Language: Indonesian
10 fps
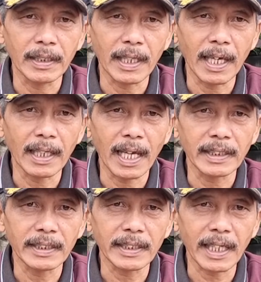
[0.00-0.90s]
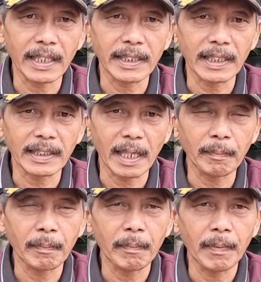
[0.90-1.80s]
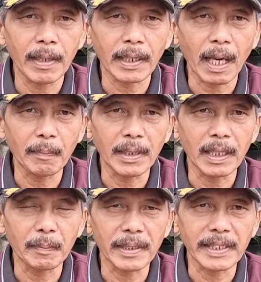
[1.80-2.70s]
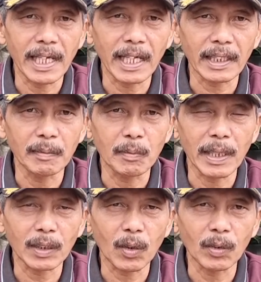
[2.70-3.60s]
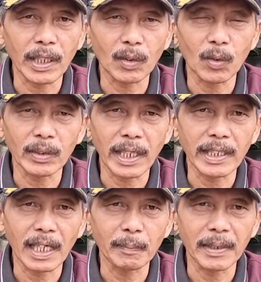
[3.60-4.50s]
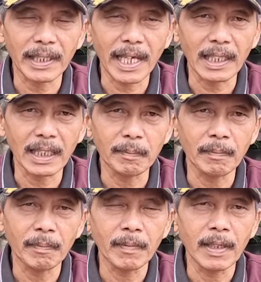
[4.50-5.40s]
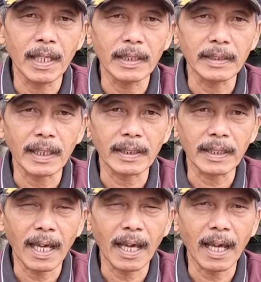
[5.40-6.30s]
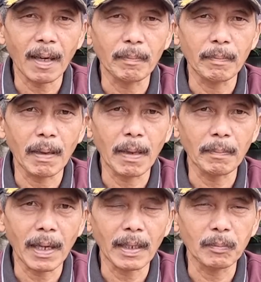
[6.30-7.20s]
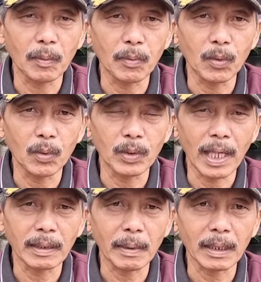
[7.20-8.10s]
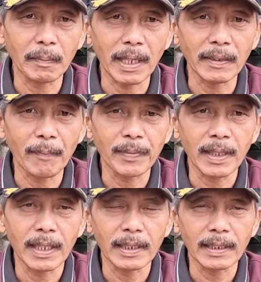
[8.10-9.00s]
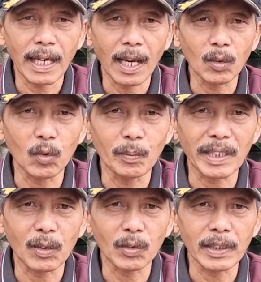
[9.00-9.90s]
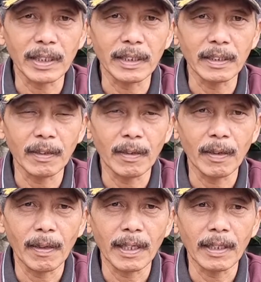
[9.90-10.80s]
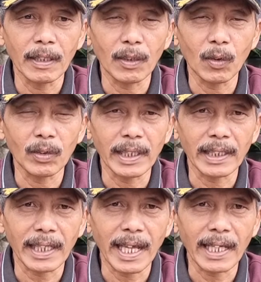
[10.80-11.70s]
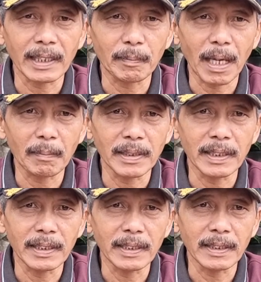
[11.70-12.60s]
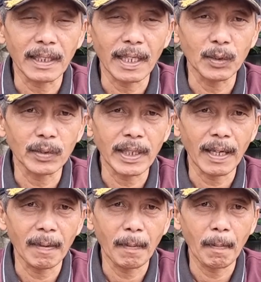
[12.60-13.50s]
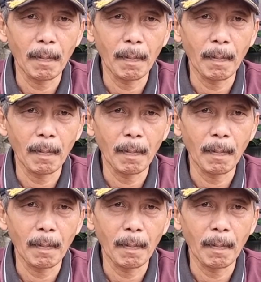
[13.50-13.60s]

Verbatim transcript: Dengan like, share, and subscribe, kami lebih giat lagi membuat konten-konten yang lebih kreatif serta bapak-bapak, ibu-ibu dan teman-teman selalu mengikuti konten kreatif kami selanjutnya.